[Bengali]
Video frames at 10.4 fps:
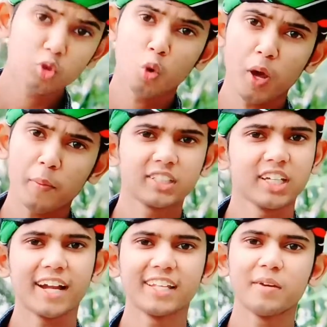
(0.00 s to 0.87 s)
তোমার
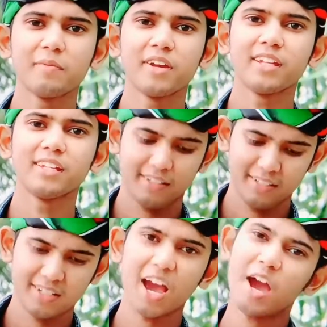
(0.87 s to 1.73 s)
মাঝে হারিয়ে ফেলি
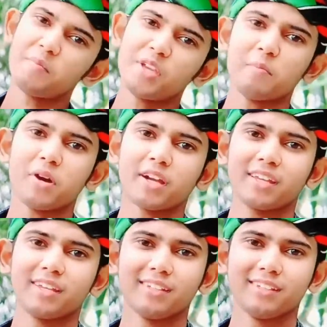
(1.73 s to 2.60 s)
আমি
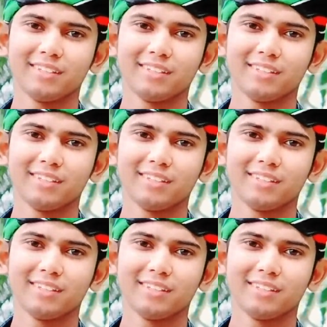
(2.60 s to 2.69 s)
আমাকে